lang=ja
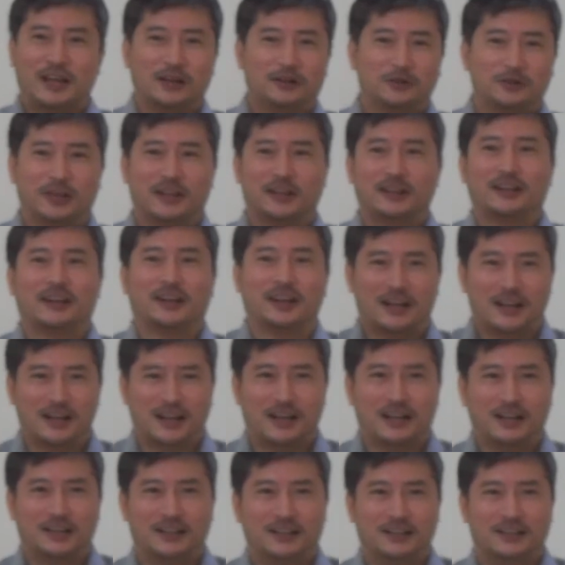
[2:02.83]
えるだけ
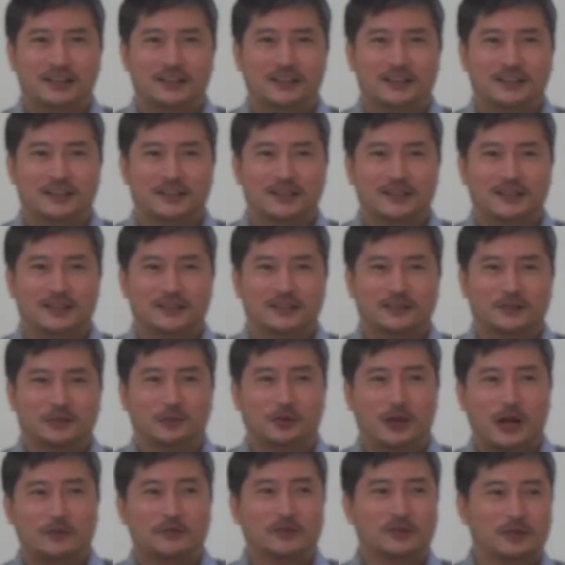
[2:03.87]
がそ
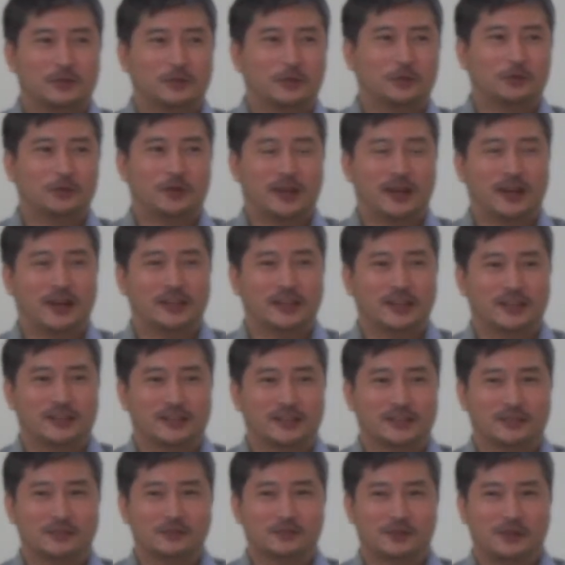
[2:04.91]
の神様の願いだっ
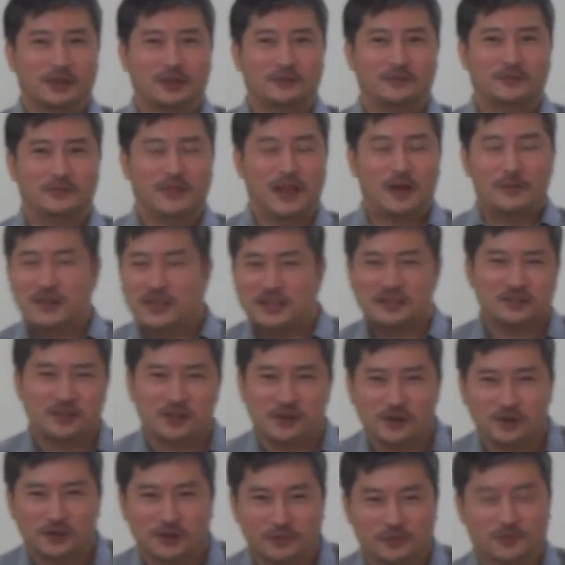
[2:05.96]
たんでしょうかダメで
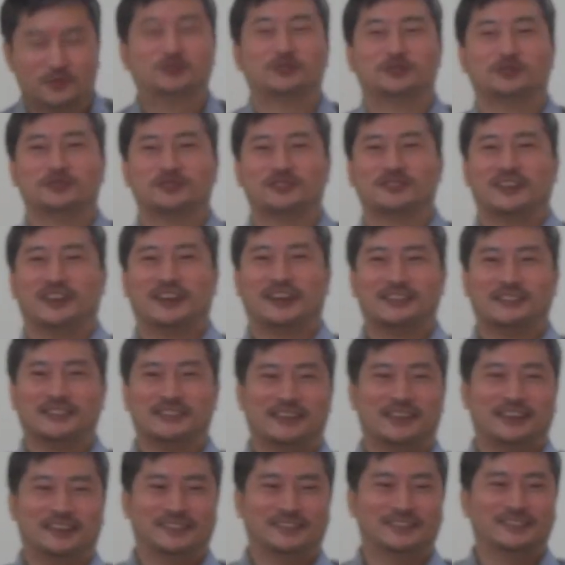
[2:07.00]
しょう鞭打つだけじゃ
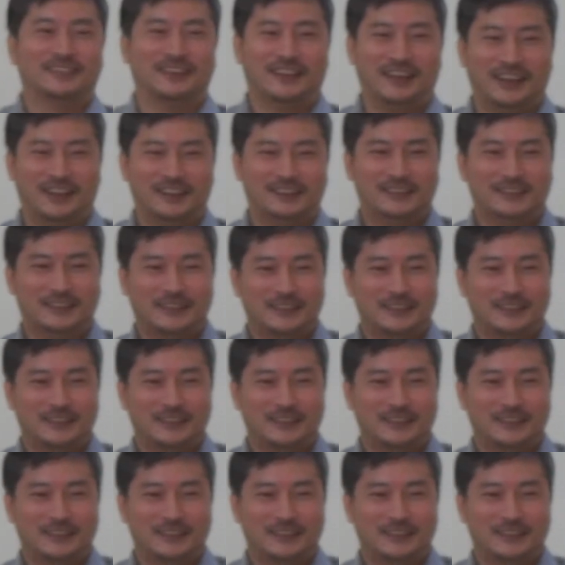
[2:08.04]
ないんですね